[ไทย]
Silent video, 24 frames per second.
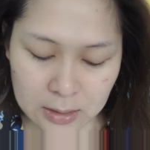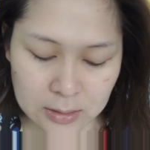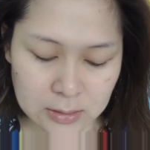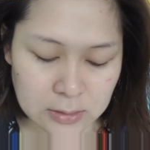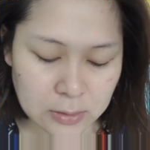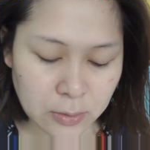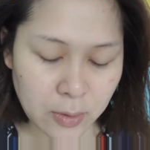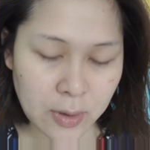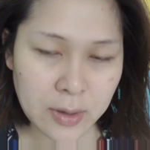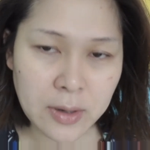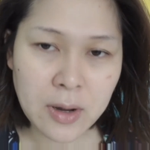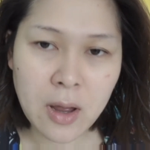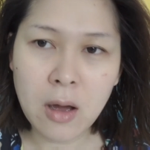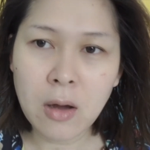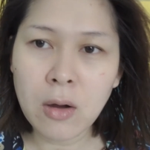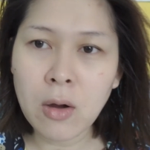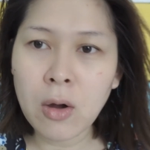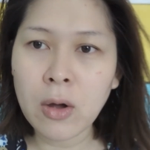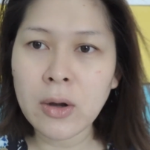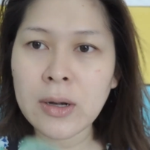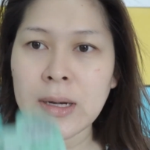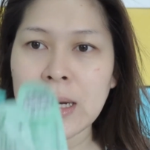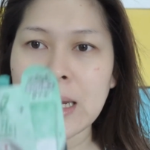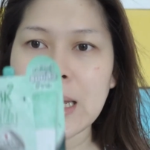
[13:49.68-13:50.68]
ส่วนน้อง
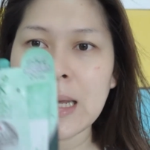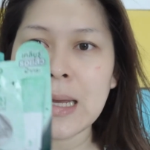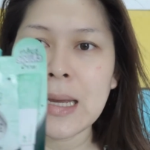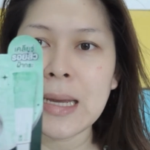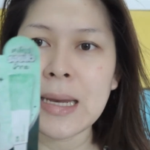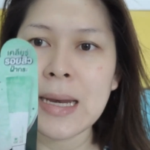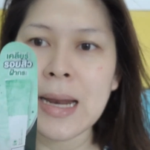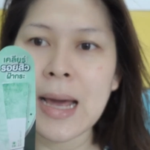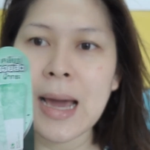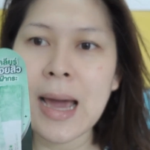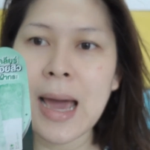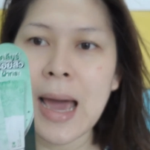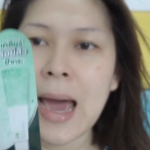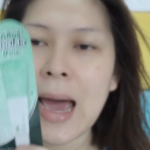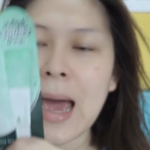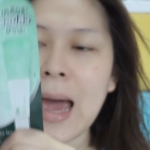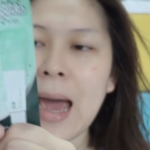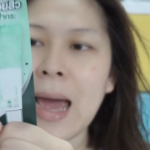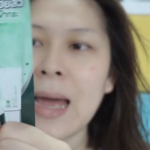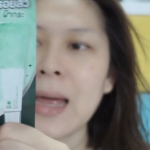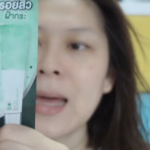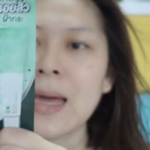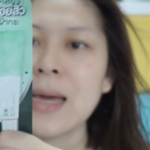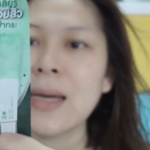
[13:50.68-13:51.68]
คนนี้นะคะ
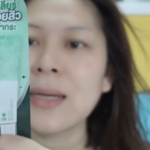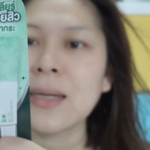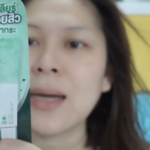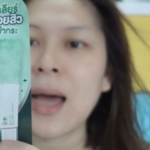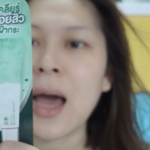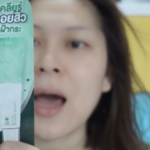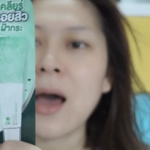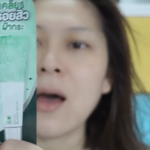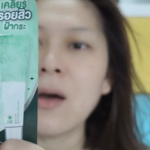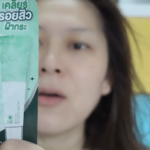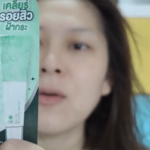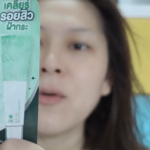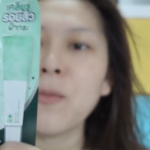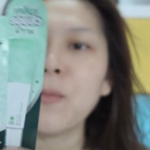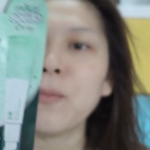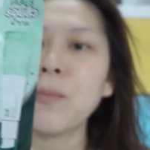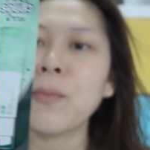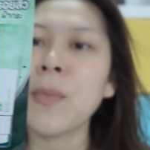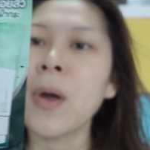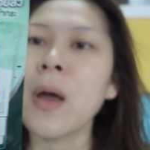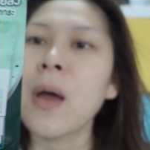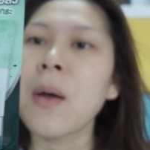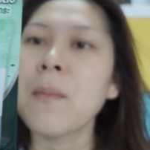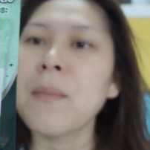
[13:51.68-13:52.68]
เขา
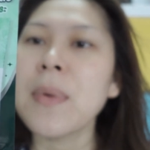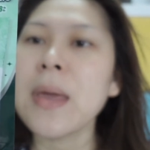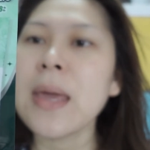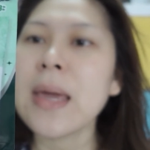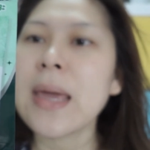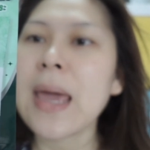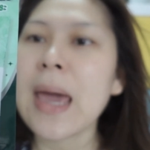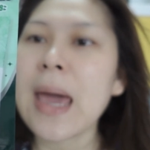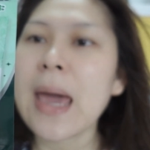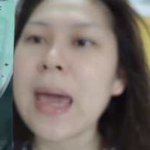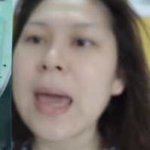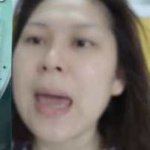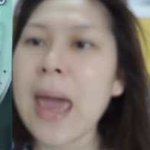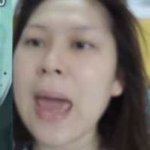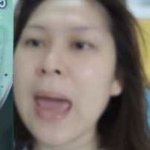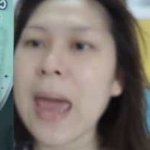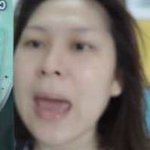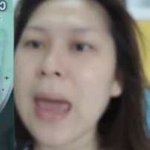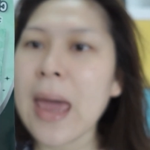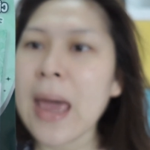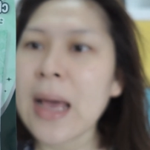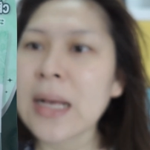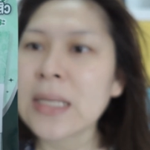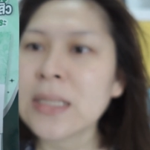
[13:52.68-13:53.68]
BK
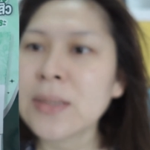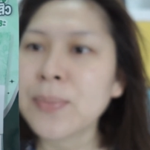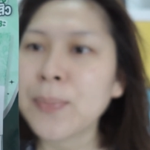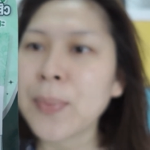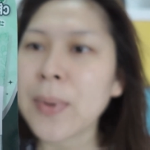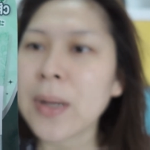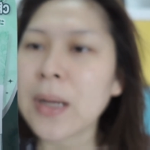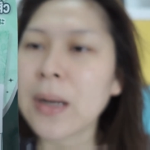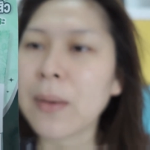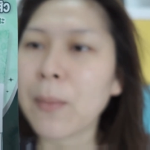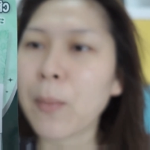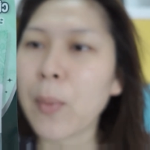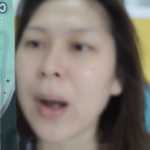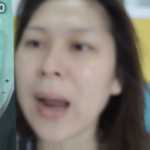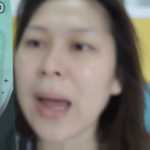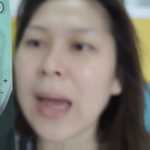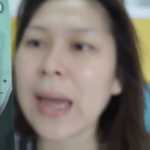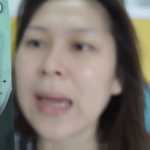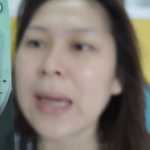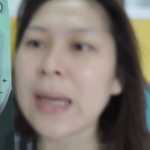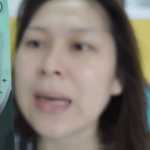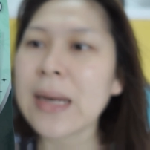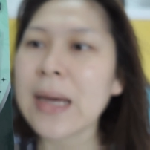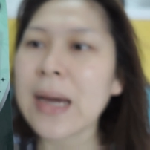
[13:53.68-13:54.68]
Expert
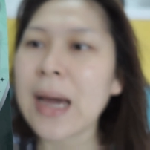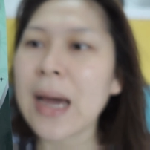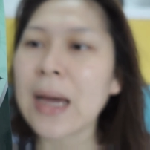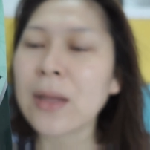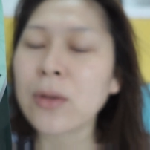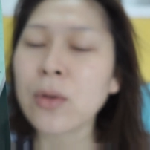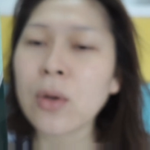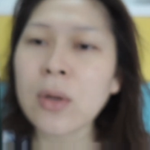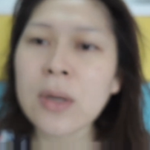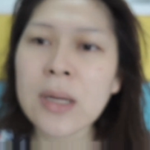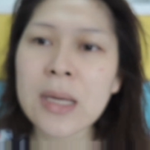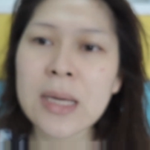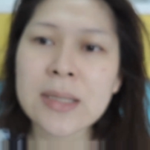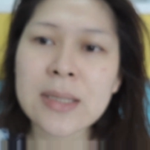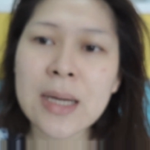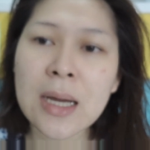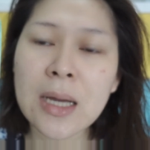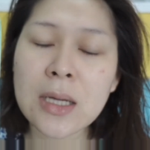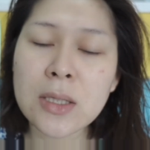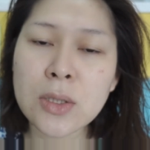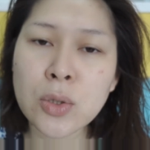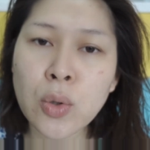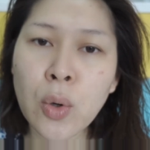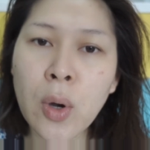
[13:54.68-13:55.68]
Bright นะคะตัวนี้จะ
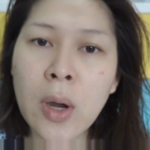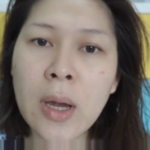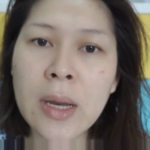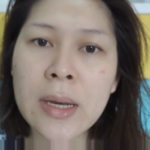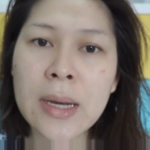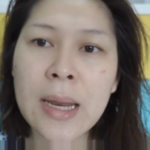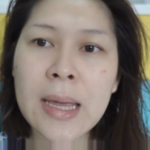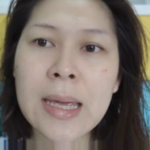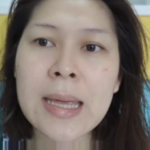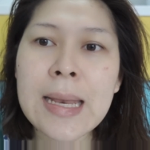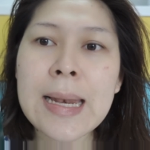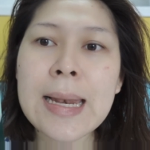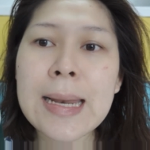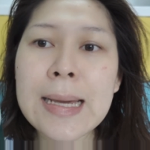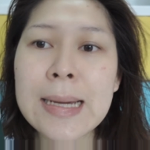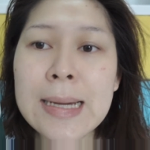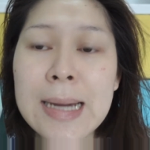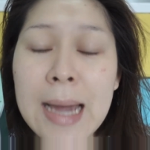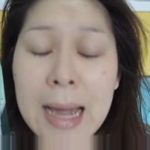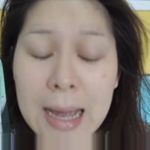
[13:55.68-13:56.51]
ช่วยในเรื่อ